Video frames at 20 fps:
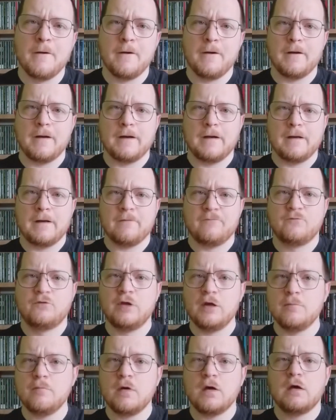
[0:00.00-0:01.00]
e, w
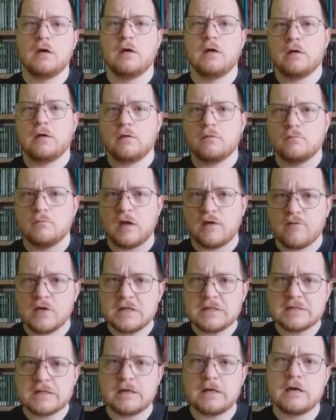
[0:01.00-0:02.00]
tym
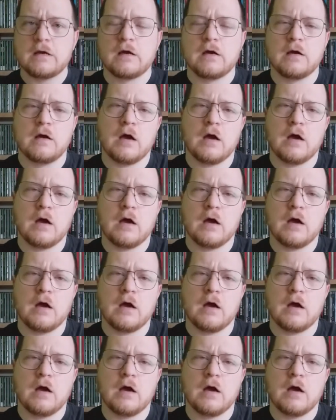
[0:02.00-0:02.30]
najwięcej